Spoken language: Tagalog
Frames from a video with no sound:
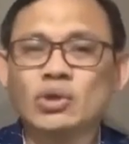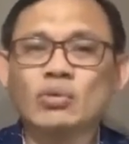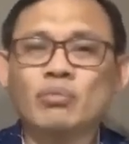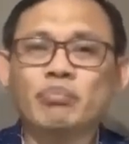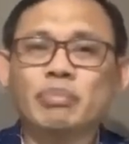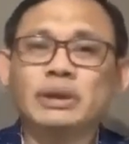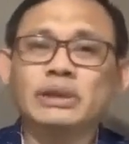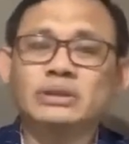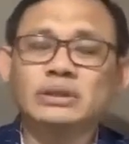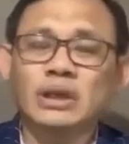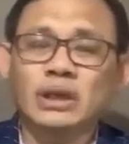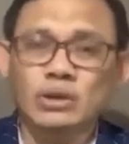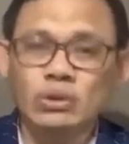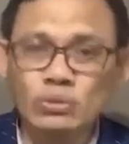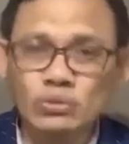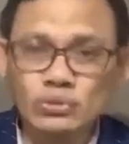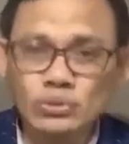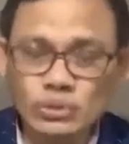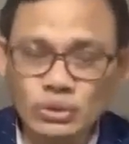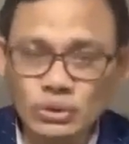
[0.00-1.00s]
yung
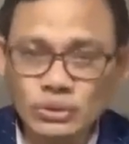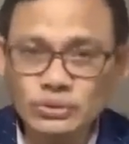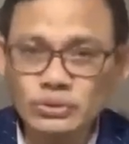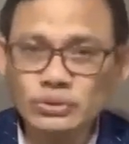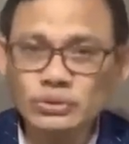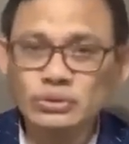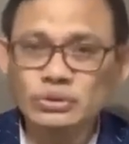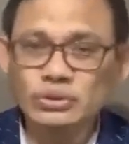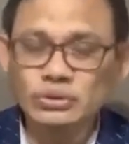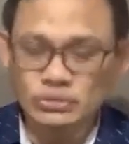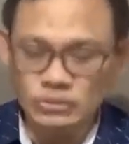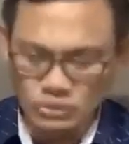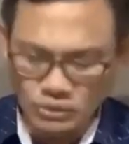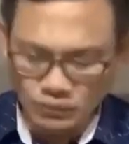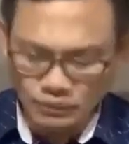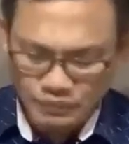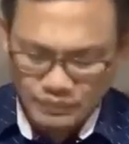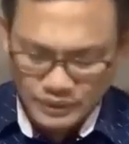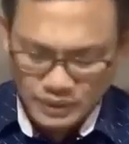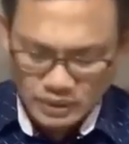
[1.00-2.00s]
persecutions,
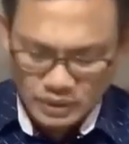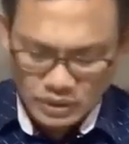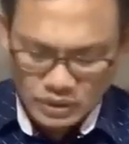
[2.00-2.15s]
no?